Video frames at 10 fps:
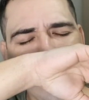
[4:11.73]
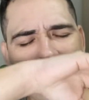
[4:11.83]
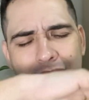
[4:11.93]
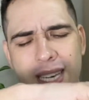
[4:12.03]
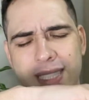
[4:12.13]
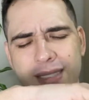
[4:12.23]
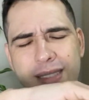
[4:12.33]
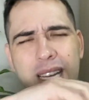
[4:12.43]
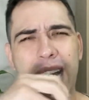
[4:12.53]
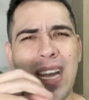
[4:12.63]
ai,
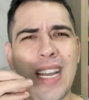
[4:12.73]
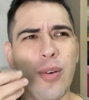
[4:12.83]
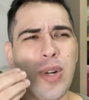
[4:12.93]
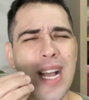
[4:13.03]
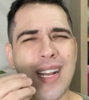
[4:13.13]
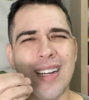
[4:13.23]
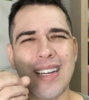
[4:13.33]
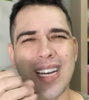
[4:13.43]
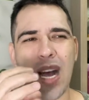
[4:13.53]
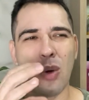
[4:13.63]
ele, o cacau
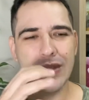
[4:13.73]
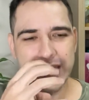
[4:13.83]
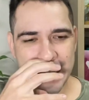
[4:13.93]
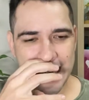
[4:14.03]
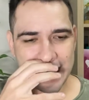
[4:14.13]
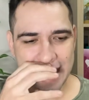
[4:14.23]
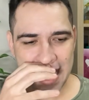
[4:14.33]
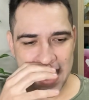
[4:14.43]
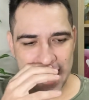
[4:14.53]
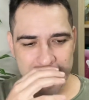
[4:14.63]
cacau dele
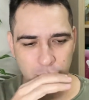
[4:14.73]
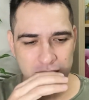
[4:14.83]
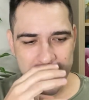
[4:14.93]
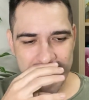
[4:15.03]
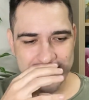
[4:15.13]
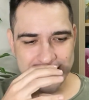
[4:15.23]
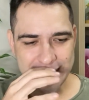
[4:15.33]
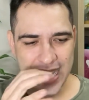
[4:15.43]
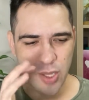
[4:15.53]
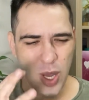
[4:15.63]
é tão
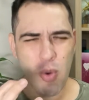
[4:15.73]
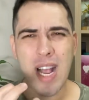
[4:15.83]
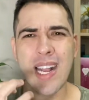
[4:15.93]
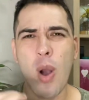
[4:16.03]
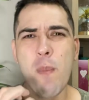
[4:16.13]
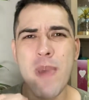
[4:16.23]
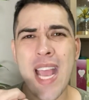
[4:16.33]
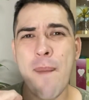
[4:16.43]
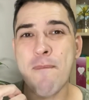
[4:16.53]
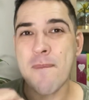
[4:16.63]
engraçado que é um cacau bem
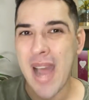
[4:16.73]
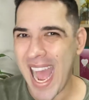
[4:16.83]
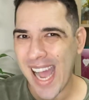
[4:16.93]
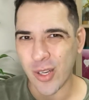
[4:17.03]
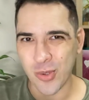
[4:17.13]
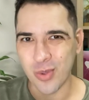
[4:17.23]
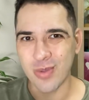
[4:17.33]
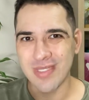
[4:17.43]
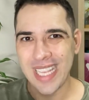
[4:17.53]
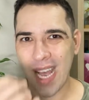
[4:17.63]
amargo.
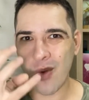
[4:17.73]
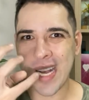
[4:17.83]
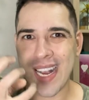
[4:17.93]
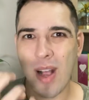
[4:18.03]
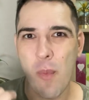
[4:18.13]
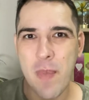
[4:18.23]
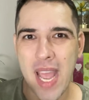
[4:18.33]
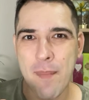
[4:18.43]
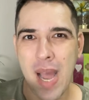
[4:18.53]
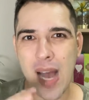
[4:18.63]
É um cacau bem
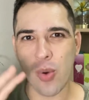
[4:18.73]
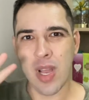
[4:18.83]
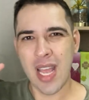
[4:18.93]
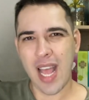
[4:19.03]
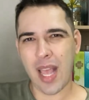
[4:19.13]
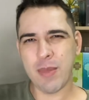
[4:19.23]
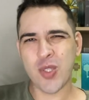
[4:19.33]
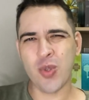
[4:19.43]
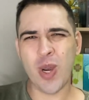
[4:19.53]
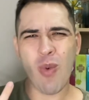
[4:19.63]
amargo. Aí
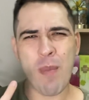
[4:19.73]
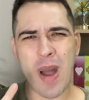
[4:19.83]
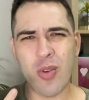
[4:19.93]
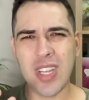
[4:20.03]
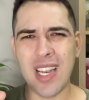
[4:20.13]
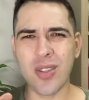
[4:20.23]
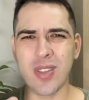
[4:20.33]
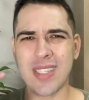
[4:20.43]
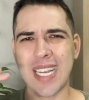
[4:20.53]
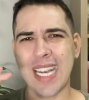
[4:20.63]
mistura com a baunilha
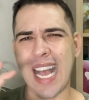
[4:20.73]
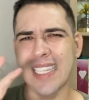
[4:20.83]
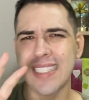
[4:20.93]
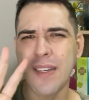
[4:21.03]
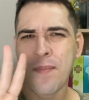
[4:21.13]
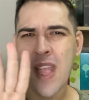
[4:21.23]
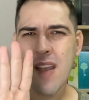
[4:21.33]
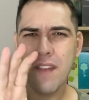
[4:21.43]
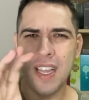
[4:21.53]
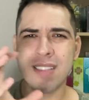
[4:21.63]
adocicada,
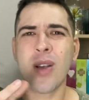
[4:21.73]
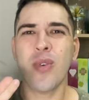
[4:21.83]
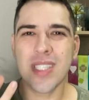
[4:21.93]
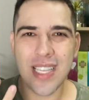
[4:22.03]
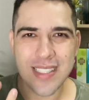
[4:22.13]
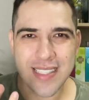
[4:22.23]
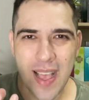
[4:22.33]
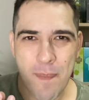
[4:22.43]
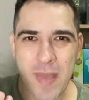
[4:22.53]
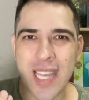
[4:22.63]
vem essa coisa dessas
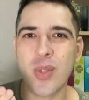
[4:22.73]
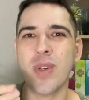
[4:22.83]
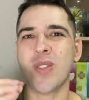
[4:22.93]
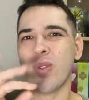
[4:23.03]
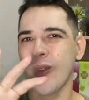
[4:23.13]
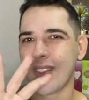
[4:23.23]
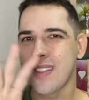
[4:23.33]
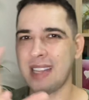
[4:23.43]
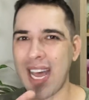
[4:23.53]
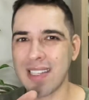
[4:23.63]
amêndoas
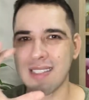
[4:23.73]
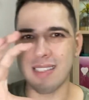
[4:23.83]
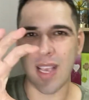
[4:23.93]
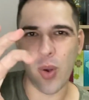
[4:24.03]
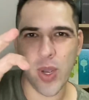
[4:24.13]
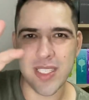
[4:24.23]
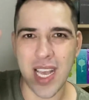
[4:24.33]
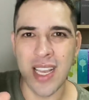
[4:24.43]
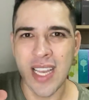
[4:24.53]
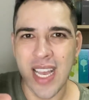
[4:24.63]
tostadas, essa
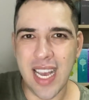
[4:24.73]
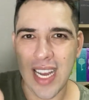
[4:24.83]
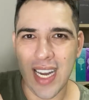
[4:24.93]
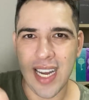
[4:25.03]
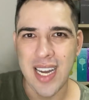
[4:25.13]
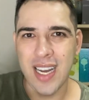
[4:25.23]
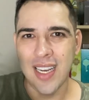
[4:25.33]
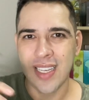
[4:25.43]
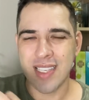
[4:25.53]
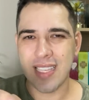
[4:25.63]
coisa,
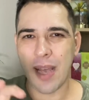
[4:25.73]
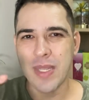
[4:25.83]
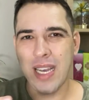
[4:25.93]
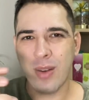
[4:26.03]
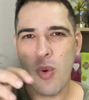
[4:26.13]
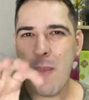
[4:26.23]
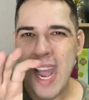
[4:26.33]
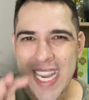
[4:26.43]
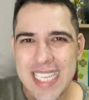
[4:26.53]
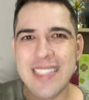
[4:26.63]
ah, sabe, da
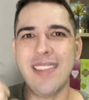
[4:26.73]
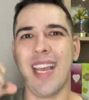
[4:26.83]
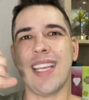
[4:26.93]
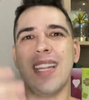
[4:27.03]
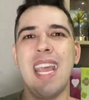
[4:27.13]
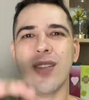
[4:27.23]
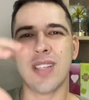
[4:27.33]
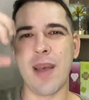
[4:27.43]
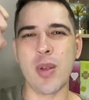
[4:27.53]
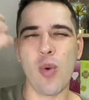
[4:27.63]
cumarina aqui dentro,
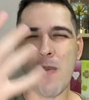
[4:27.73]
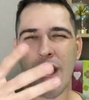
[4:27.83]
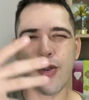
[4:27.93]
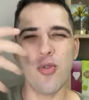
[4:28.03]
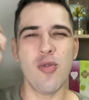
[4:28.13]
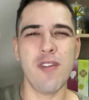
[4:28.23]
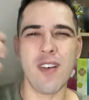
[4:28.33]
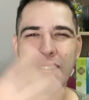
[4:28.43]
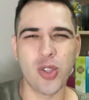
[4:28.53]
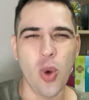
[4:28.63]
sabe, cumaru,
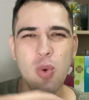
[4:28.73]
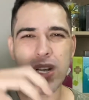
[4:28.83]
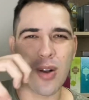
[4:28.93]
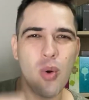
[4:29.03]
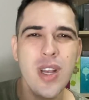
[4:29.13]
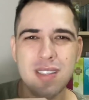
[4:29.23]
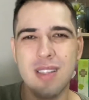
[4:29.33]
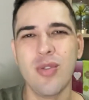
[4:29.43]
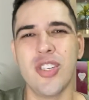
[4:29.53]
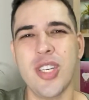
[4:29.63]
favatonca, coisa
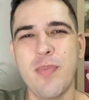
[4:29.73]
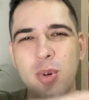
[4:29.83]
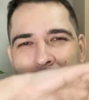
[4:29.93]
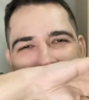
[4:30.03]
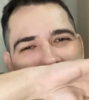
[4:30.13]
do tipo.